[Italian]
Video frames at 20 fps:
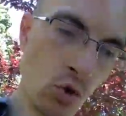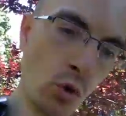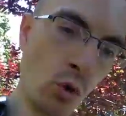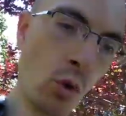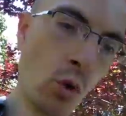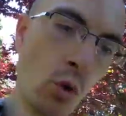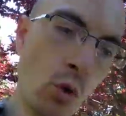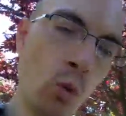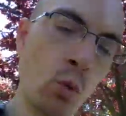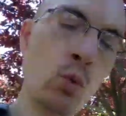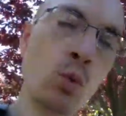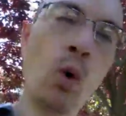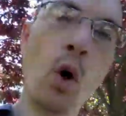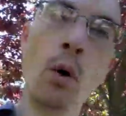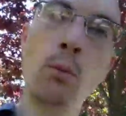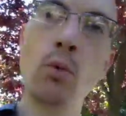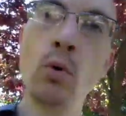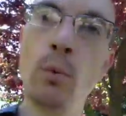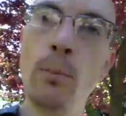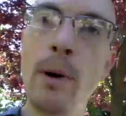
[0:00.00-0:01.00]
Io sono un
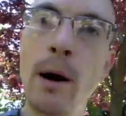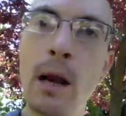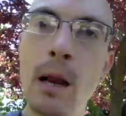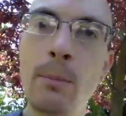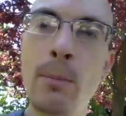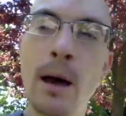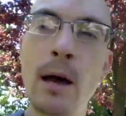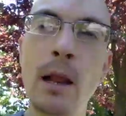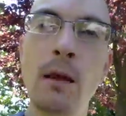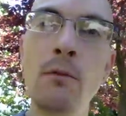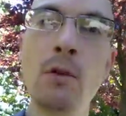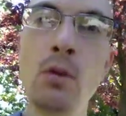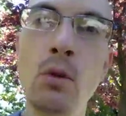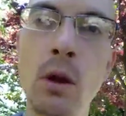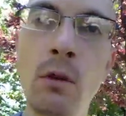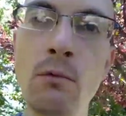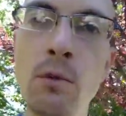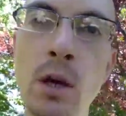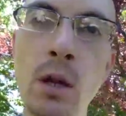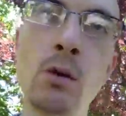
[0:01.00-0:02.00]
uomo pane pane vino
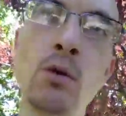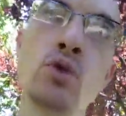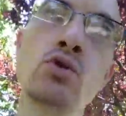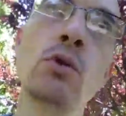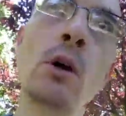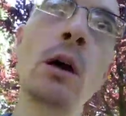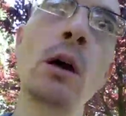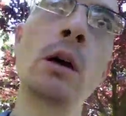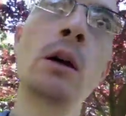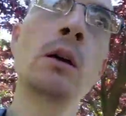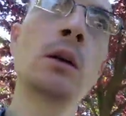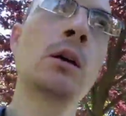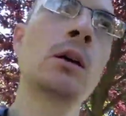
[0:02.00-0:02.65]
al vino, cioè